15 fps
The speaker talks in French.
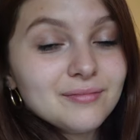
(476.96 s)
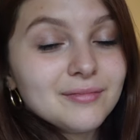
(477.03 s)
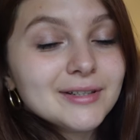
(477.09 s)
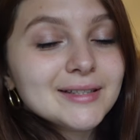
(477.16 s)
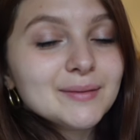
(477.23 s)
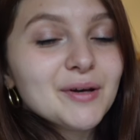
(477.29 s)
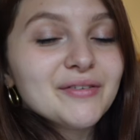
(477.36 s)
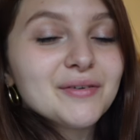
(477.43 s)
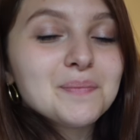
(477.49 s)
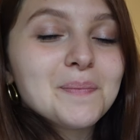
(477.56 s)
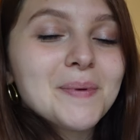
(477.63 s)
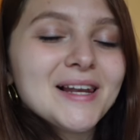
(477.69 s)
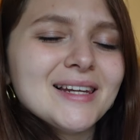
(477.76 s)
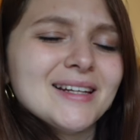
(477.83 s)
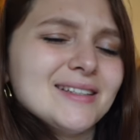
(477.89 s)
Moi ça m'a fait
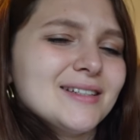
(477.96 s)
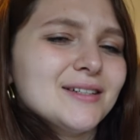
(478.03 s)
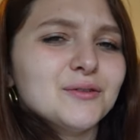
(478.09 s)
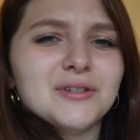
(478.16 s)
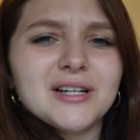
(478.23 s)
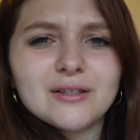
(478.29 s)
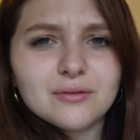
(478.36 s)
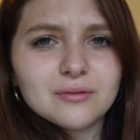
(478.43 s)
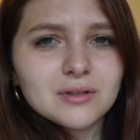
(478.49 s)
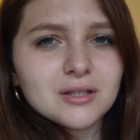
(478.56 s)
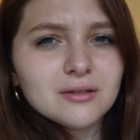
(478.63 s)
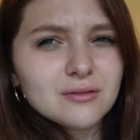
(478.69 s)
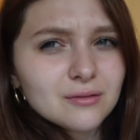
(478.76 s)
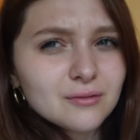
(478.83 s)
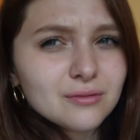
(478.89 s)
plaisir de la
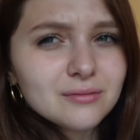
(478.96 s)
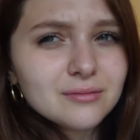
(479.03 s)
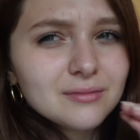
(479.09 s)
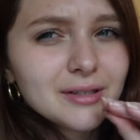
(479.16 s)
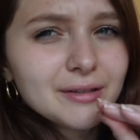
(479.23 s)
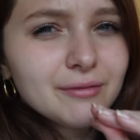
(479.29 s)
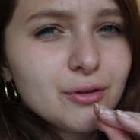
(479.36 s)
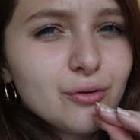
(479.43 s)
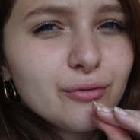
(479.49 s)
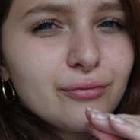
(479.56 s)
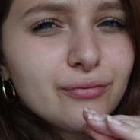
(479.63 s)
tourner, surtout les vidéos